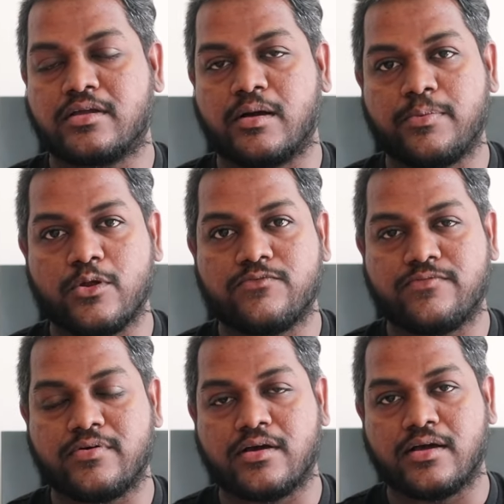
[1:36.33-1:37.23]
கப்பல் ஆஃப்
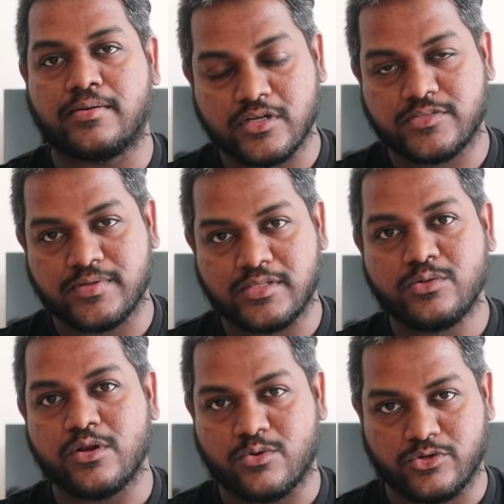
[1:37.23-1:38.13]
வேர்ட்ஸ்
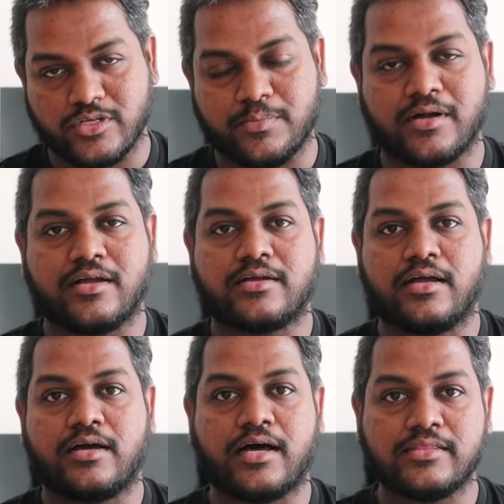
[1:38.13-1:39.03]
வந்துட்டு உங்களுக்கு கொடுத்துருப்பாங்க
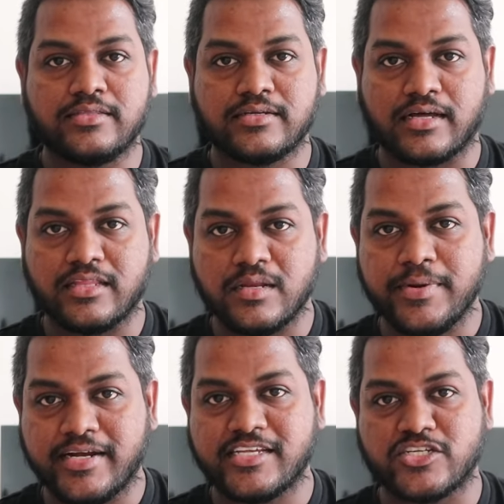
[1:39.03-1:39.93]
அதுக்கு அந்த
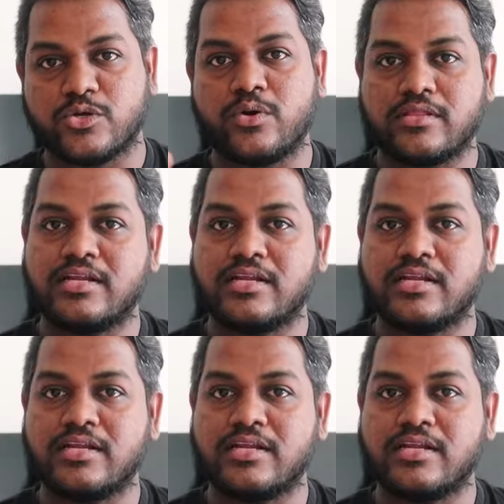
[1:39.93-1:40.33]
லிமிட்டேஷனுக்குள்ளே